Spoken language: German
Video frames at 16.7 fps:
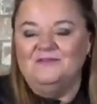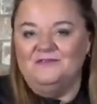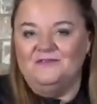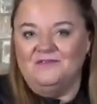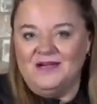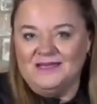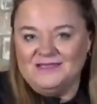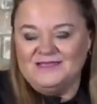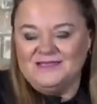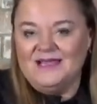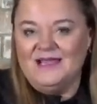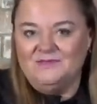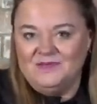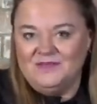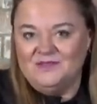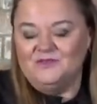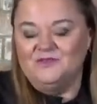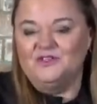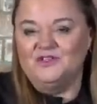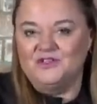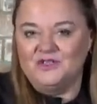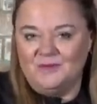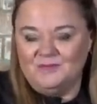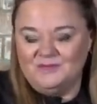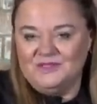Was hemmt und
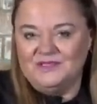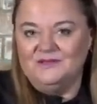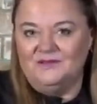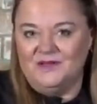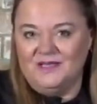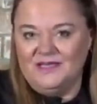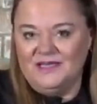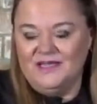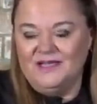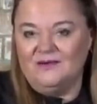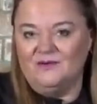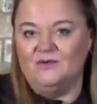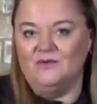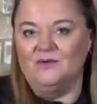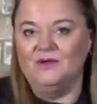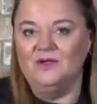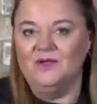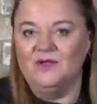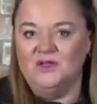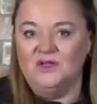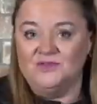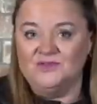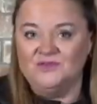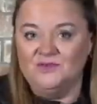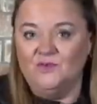stoppt die Verjährung
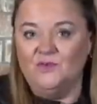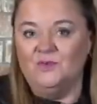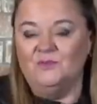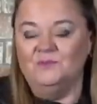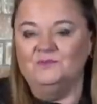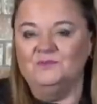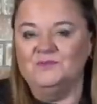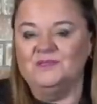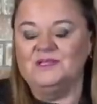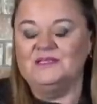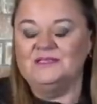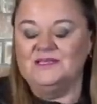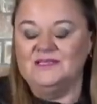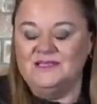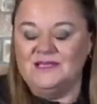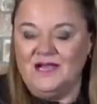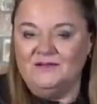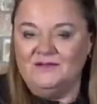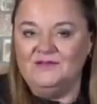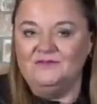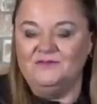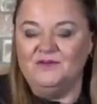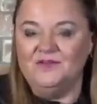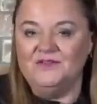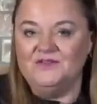so, dass Sie nach wie
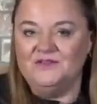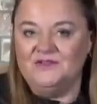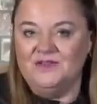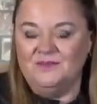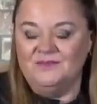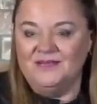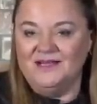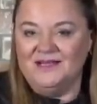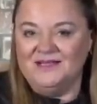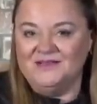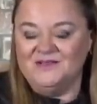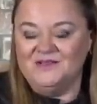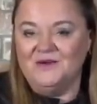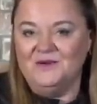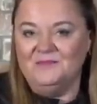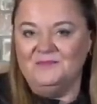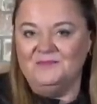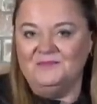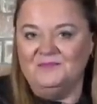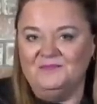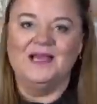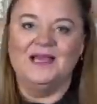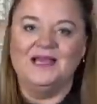vor zu Ihrem Geld kommen?